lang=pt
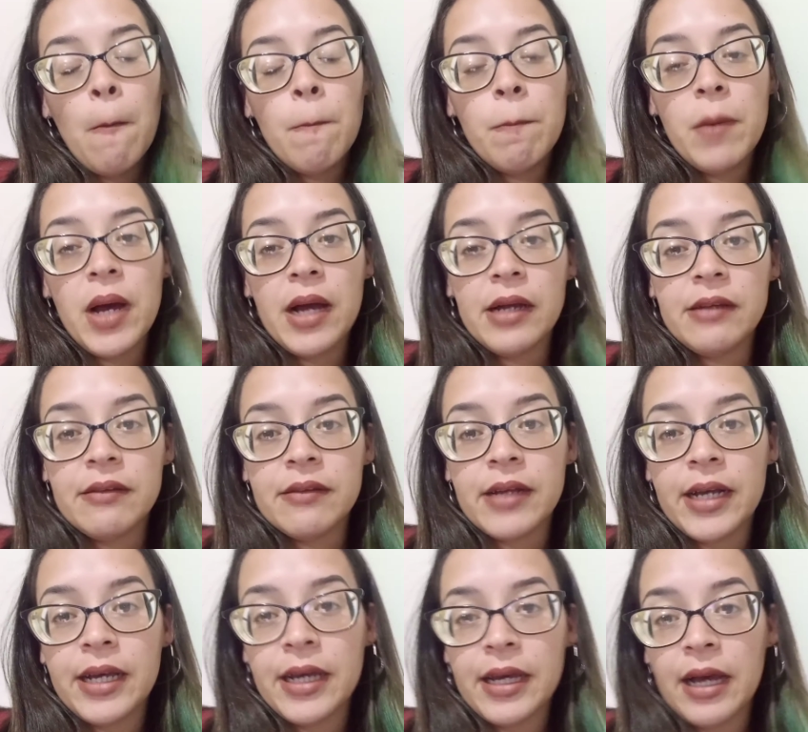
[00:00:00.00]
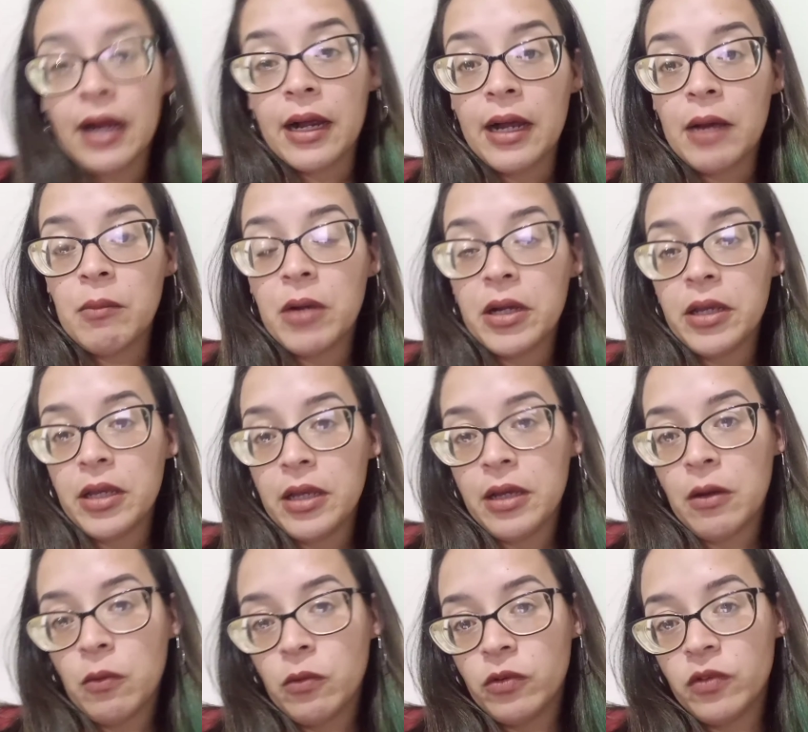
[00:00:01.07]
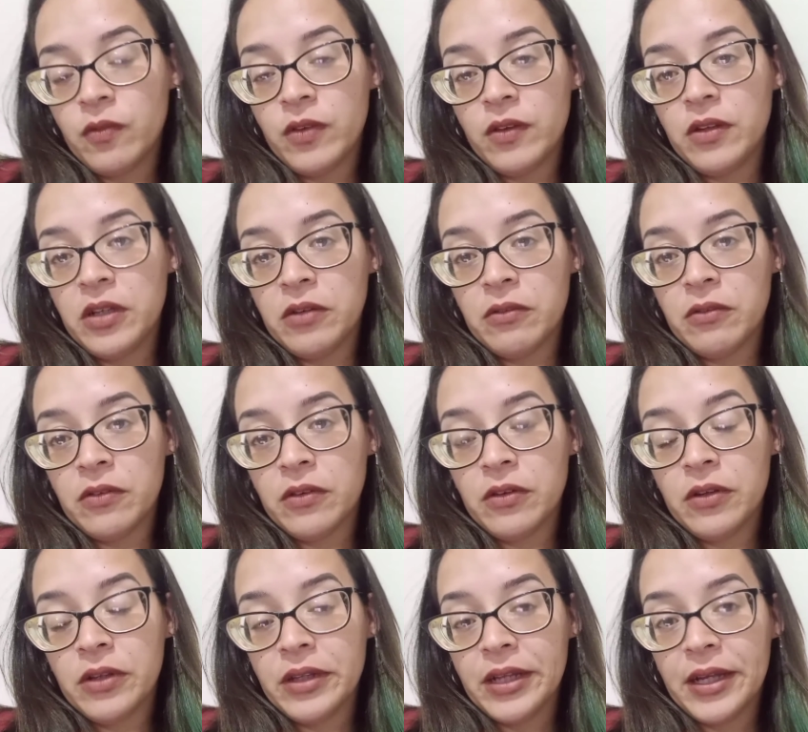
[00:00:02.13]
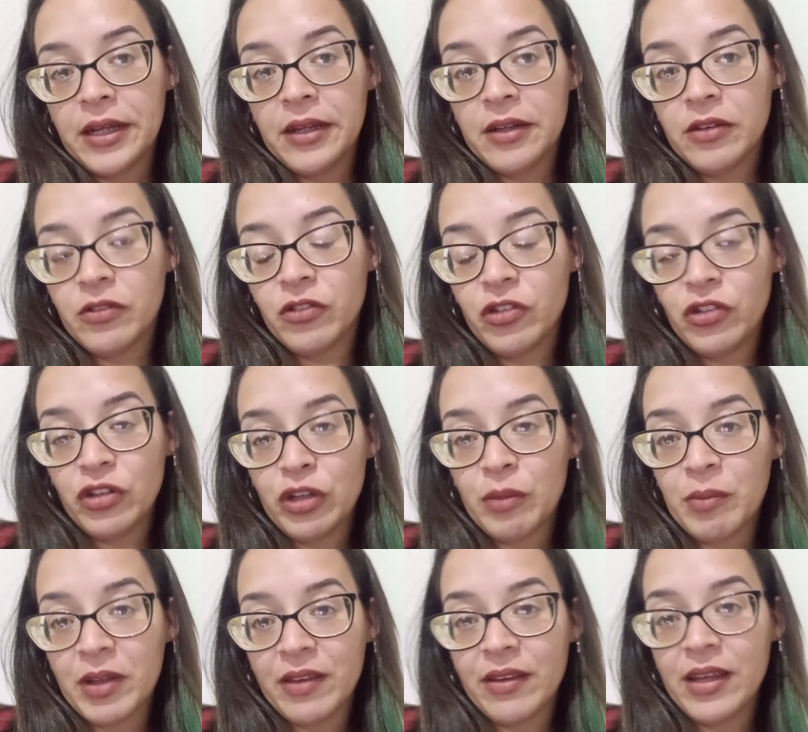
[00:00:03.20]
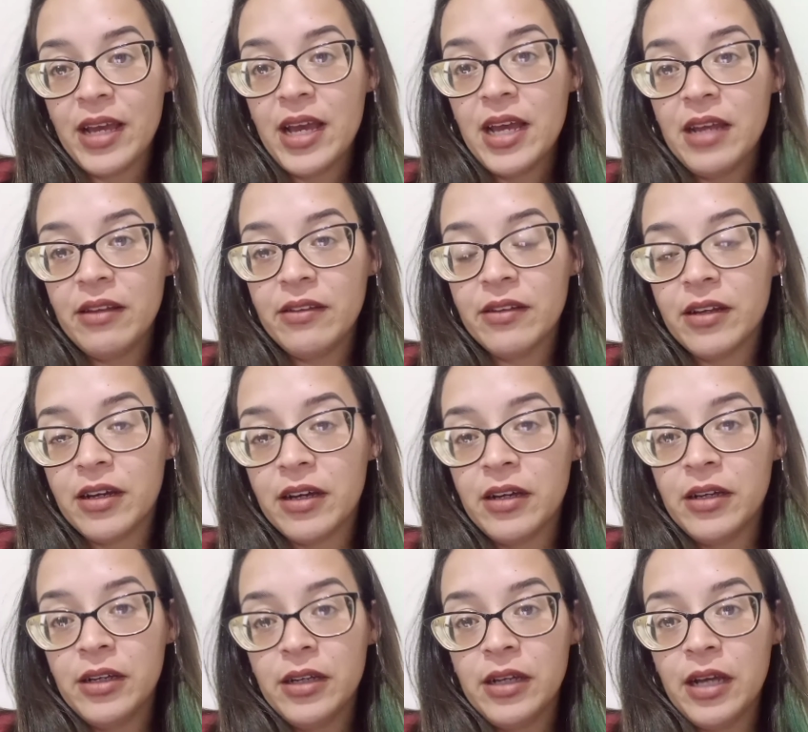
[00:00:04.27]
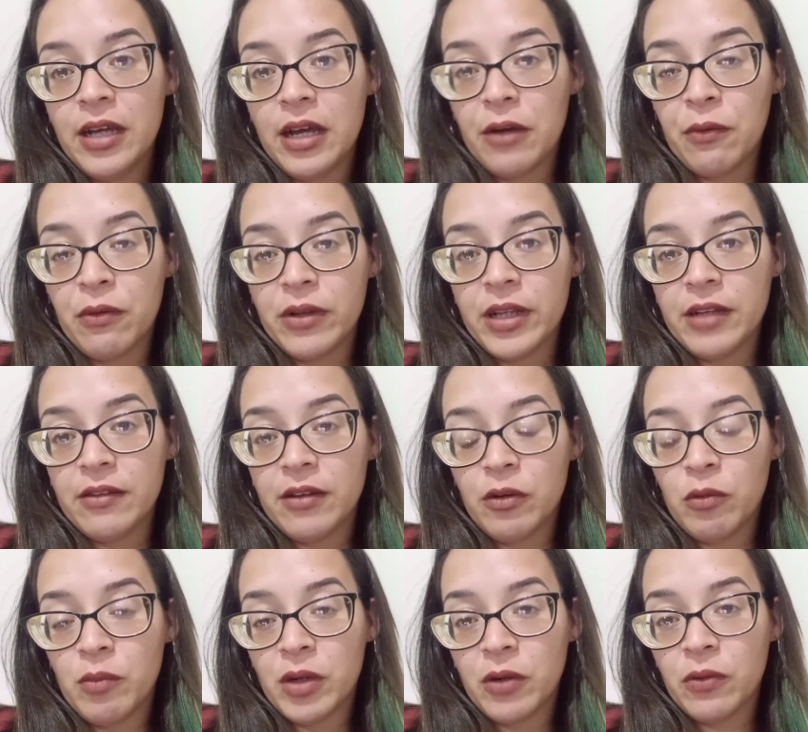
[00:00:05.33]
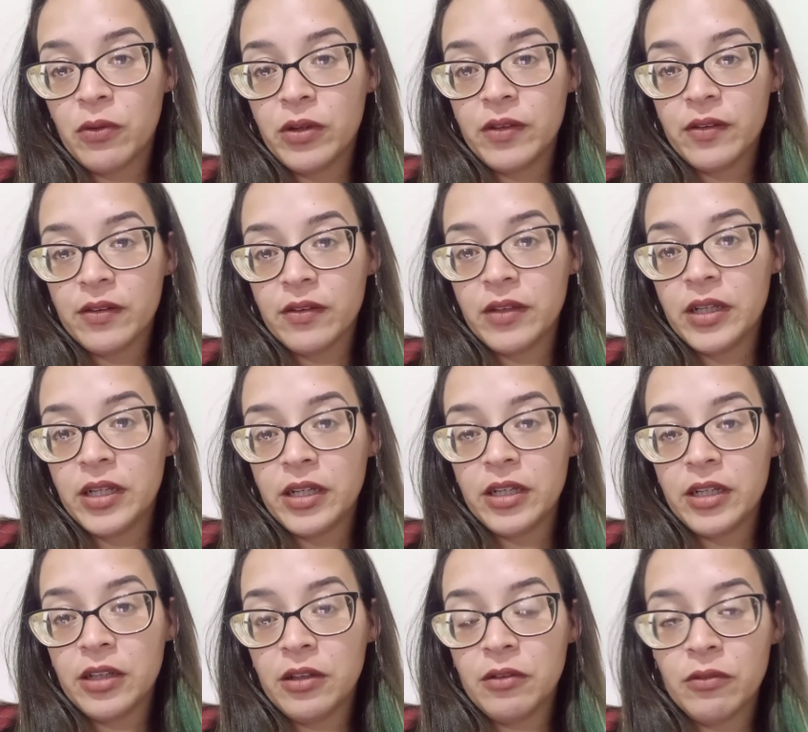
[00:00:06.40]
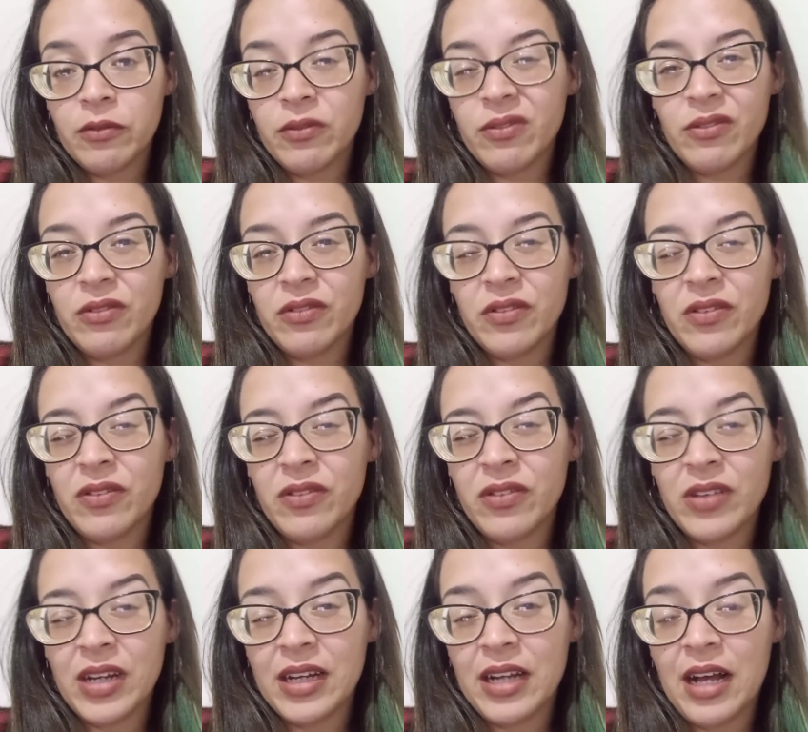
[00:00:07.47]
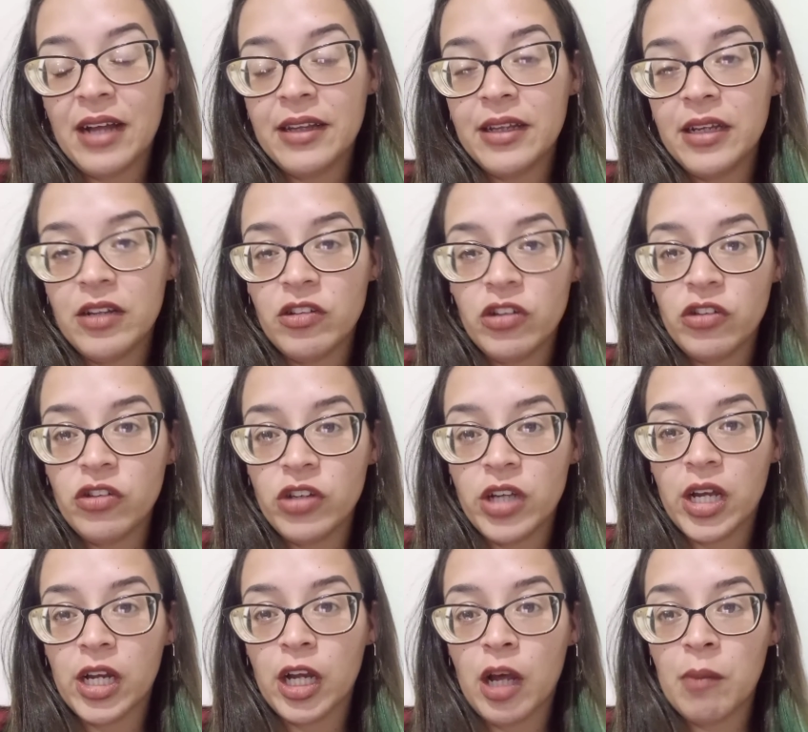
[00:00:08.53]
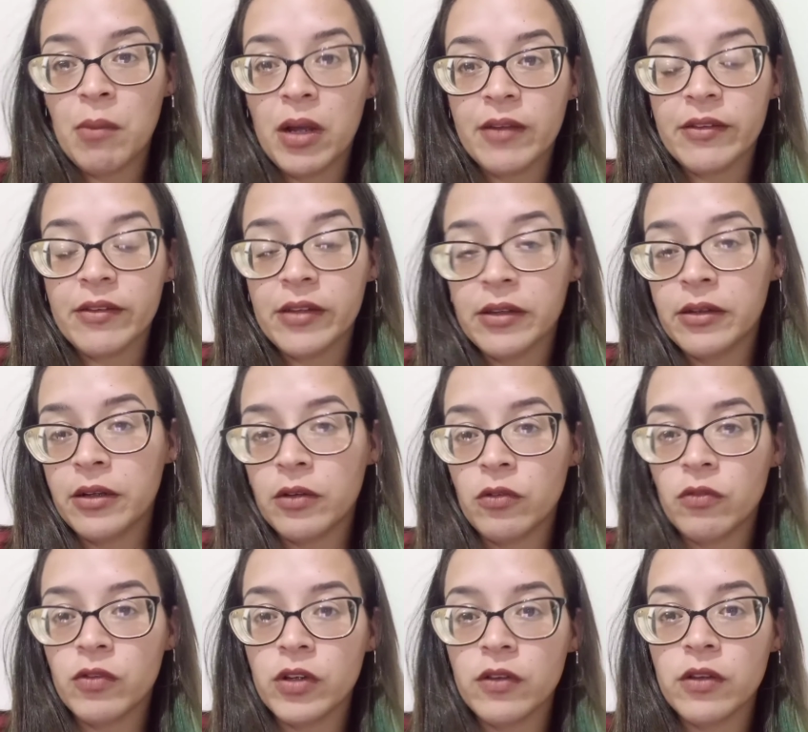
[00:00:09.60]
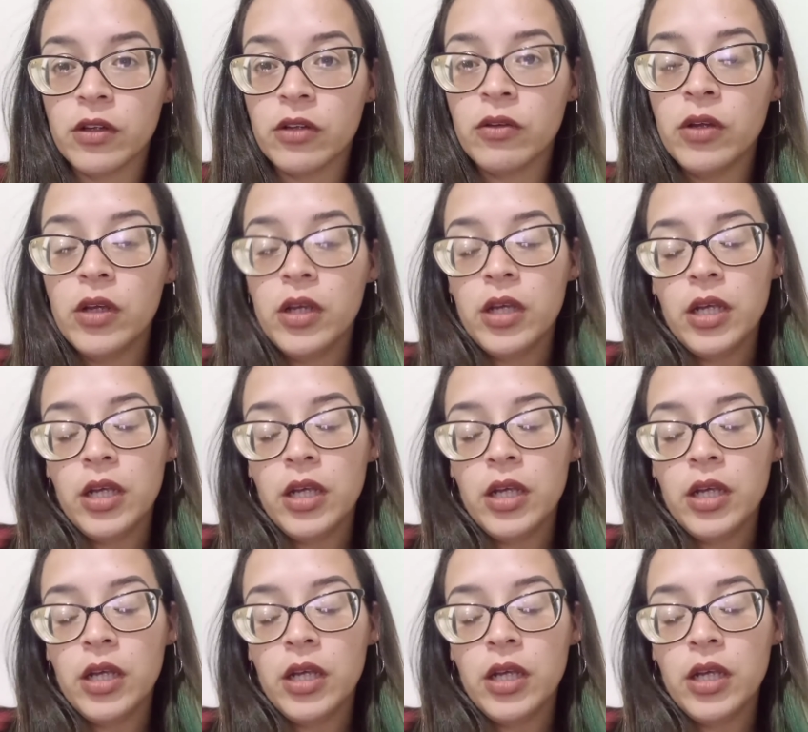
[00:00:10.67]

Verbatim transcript: mas é, acaba que alguns vizinhos, né, nos tira a paciência, acontece alguma coisa assim que não, não nos agrada e a gente acaba sentando, conversando.